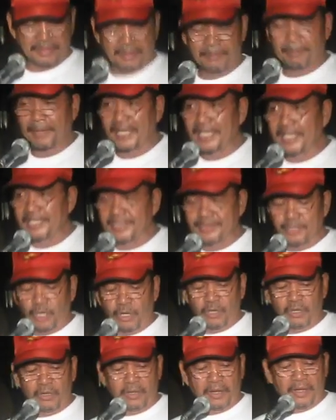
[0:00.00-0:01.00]

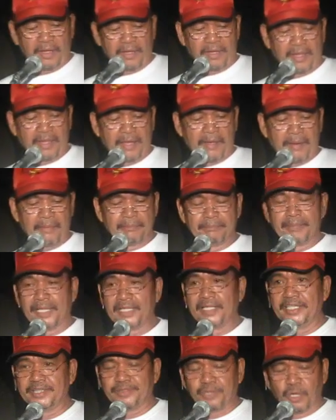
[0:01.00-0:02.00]
Palito.
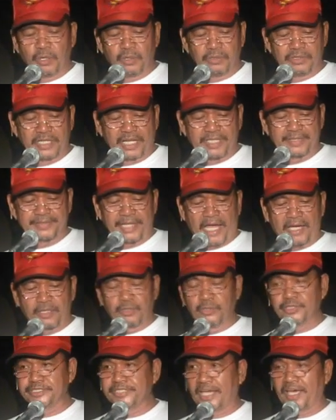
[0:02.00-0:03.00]
Palitong
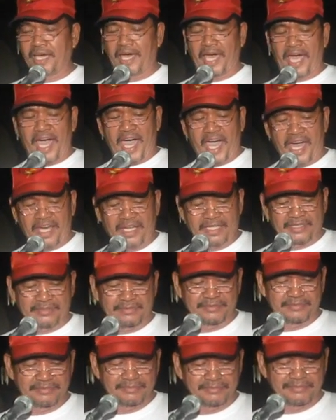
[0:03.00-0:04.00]
nagtago sa kaha.
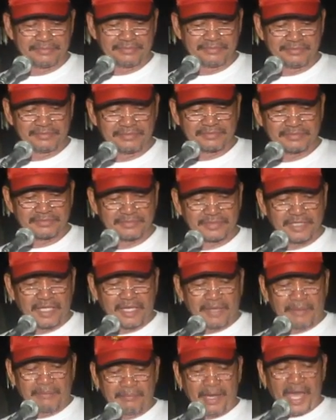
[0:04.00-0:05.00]

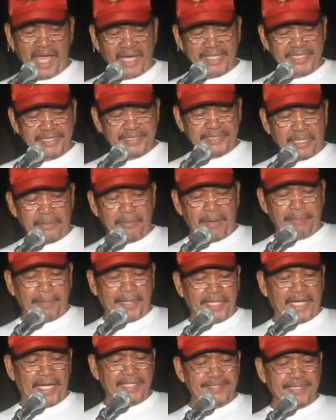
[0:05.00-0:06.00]
Bakit ka ba
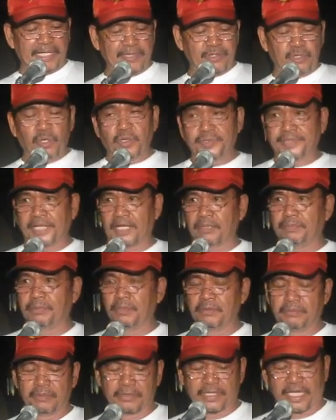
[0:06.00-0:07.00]
payata at utak,
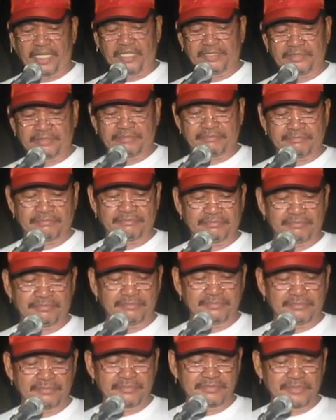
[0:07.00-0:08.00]
pulbura?
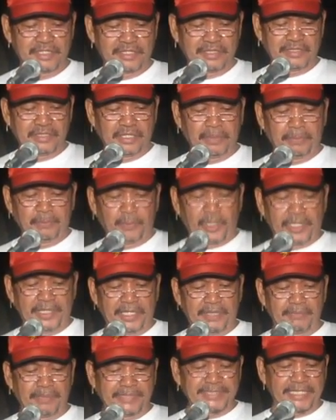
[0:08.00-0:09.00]
Di
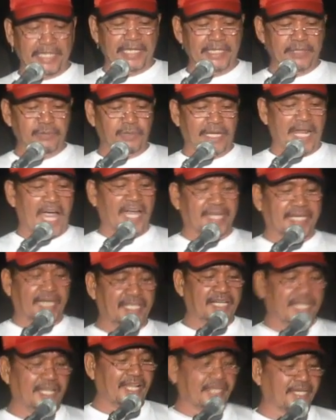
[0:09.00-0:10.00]
pwedeng basait, wala
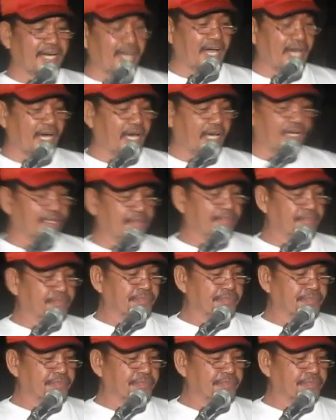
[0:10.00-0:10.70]
kang halaga.